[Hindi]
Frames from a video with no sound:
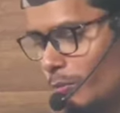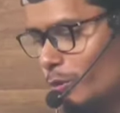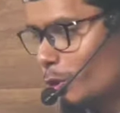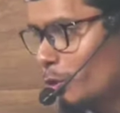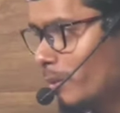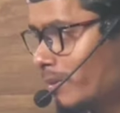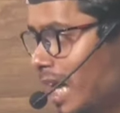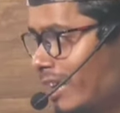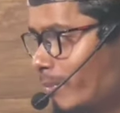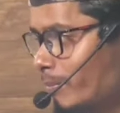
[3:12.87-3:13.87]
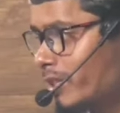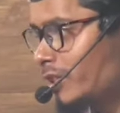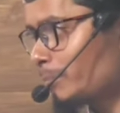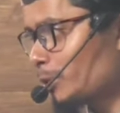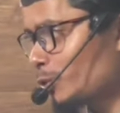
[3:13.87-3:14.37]
कि तुम दोनों जब रात में
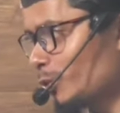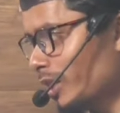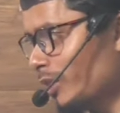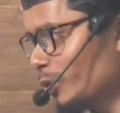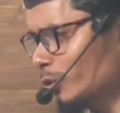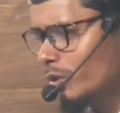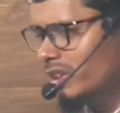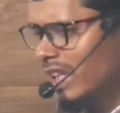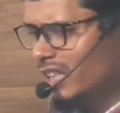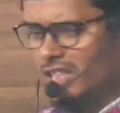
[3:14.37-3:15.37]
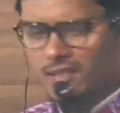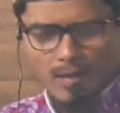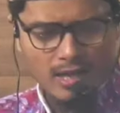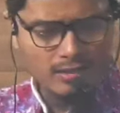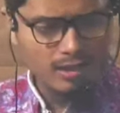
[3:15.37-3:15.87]
बिस्तर पर सोने लगो तो तैंतीस
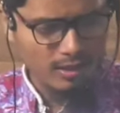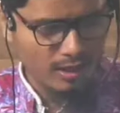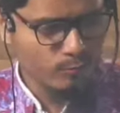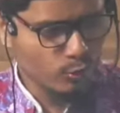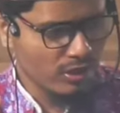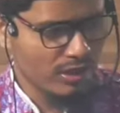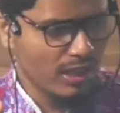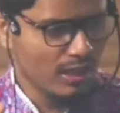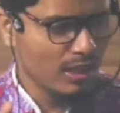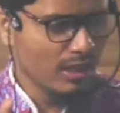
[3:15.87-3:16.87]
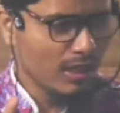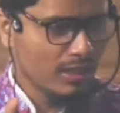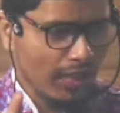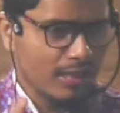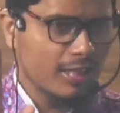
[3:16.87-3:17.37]
बार अल्हम्दुलिल्लाह
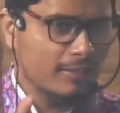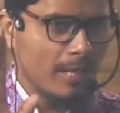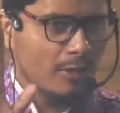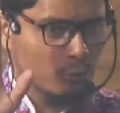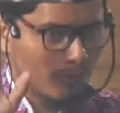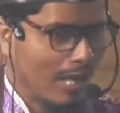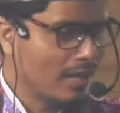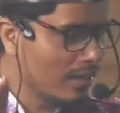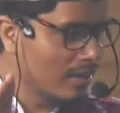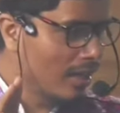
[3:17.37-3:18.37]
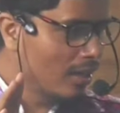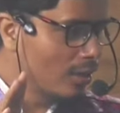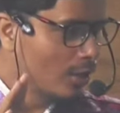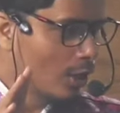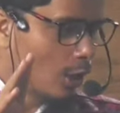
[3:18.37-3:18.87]
तैंतीस बार सुबहान अल्लाह
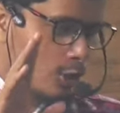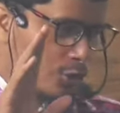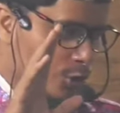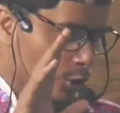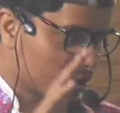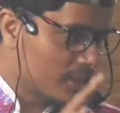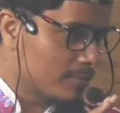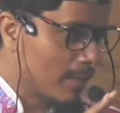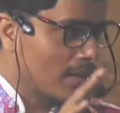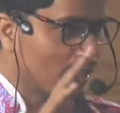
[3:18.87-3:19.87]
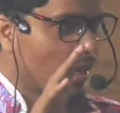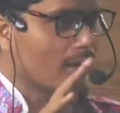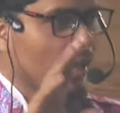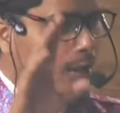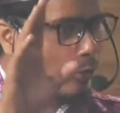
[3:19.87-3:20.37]
और चौंतीस बार
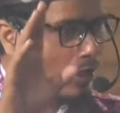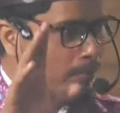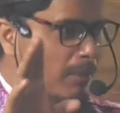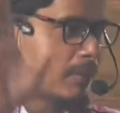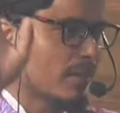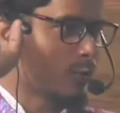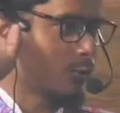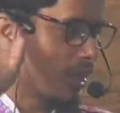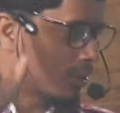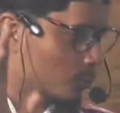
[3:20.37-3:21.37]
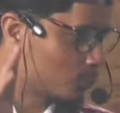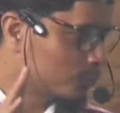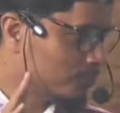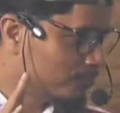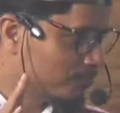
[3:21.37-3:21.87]
अल्लाह अकबर पढ़ के सोया करो
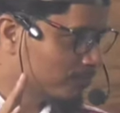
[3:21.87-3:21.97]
